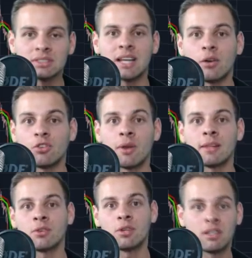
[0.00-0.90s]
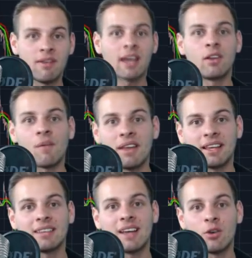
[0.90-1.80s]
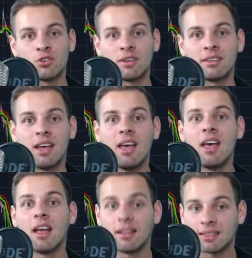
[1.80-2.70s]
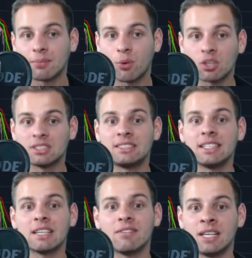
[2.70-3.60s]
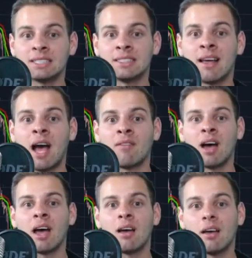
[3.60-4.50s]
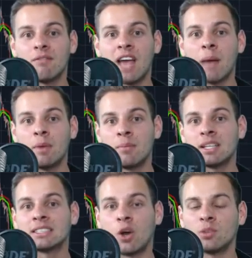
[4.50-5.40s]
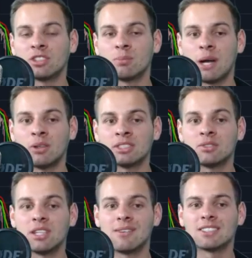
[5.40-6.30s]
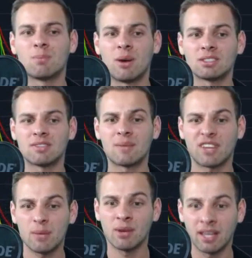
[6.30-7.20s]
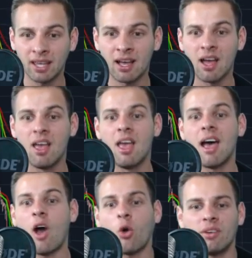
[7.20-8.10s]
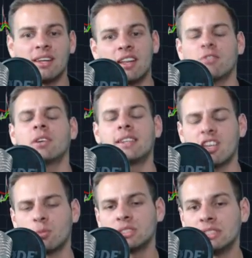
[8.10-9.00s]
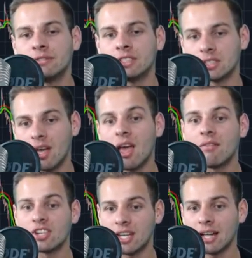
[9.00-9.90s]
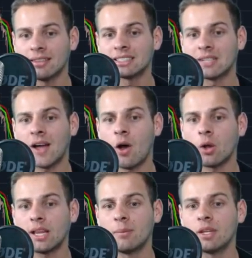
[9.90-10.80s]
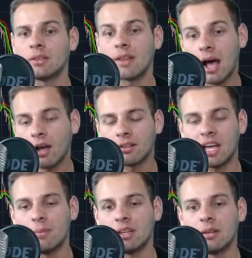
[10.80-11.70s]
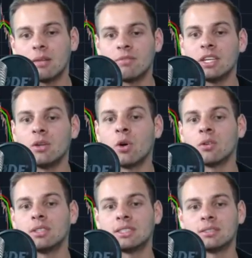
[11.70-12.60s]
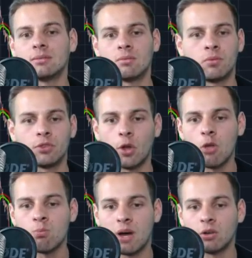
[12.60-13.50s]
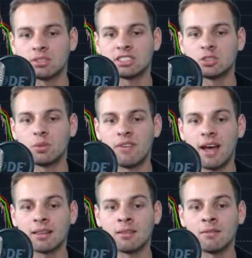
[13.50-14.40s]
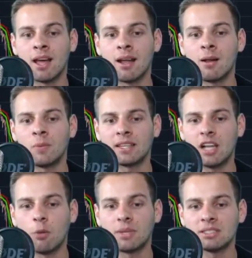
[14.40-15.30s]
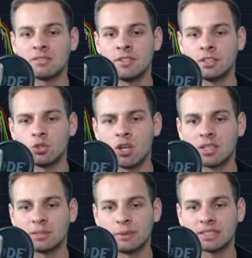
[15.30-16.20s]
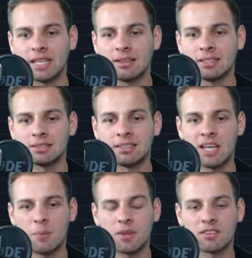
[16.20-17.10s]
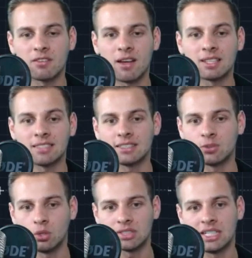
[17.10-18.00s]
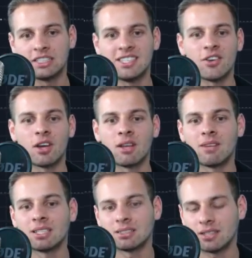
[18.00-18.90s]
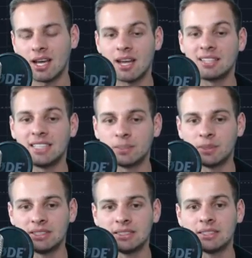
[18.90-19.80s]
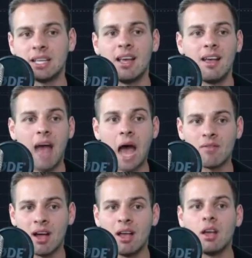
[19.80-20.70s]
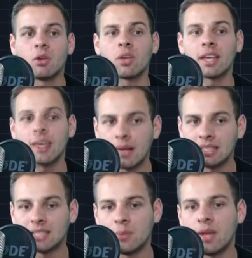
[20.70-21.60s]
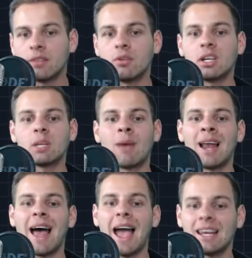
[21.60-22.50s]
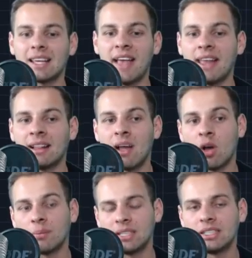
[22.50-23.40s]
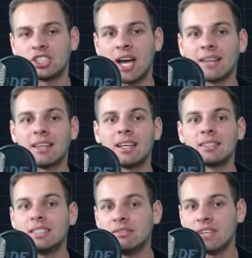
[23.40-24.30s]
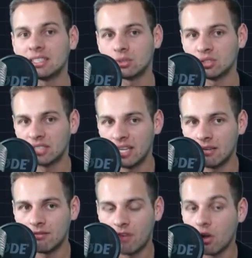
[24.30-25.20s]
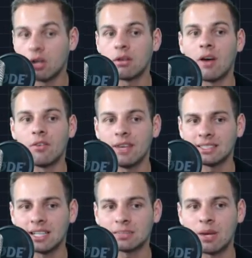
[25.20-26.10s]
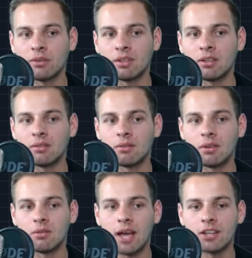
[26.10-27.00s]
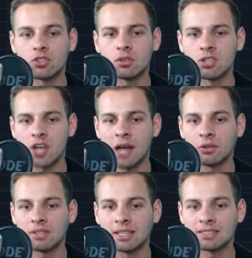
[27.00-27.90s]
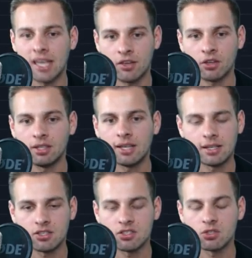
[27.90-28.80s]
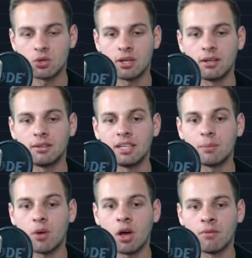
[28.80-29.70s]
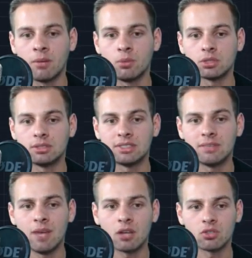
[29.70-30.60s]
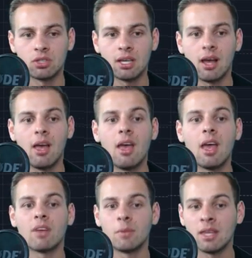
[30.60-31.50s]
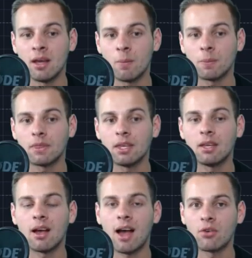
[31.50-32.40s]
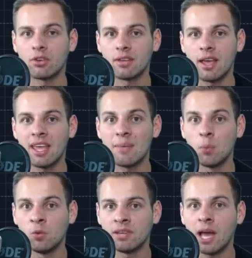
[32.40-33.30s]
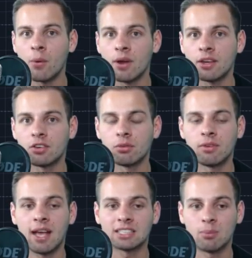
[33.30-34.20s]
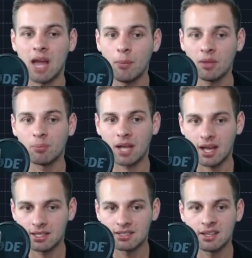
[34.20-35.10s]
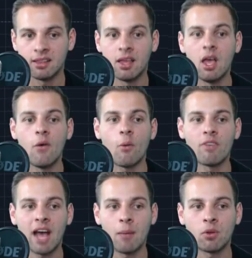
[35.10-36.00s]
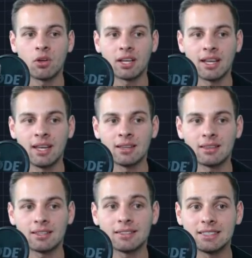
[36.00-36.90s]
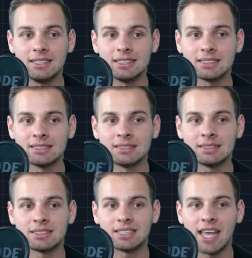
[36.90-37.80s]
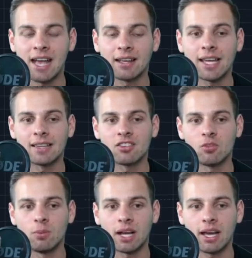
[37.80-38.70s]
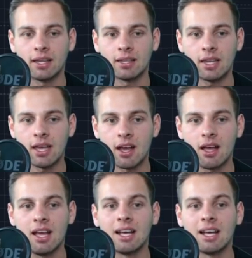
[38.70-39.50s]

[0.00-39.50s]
Downtrend. Natürlich wäre noch weiterer Downtrend prognostiziert gewesen, aber wir haben immer diese Oversold Bounces und die Oversold Bounces werden einfach immer geringer, auch wenn er jetzt wirklich explosiv ist. Wir starten jetzt aber auch damit, da, damit in dem Video diesen neuen Bounce jetzt zu bewerten, weil ich glaube, das ist für die Zuschauer ziemlich interessant ist. Ich habe das zwar jetzt erst kurz analysieren können, weil das gerade erst jetzt passiert ist, aber konkret sehen wir jetzt wirklich mal eine Candle auch am Daily Chart, die wir so sehen wollen. Aber wir wechseln jetzt mal auf den 1-Stunden-Chart und dann zeige ich euch die kritischen Zonen, die gebrochen werden müssen. Die sehen wir auch schon hier. Wir haben hier die 100-Day Moving Average, wo wir erstmal abgeprallt sind und wir haben konkret diesen sehr kritischen Bereich hier.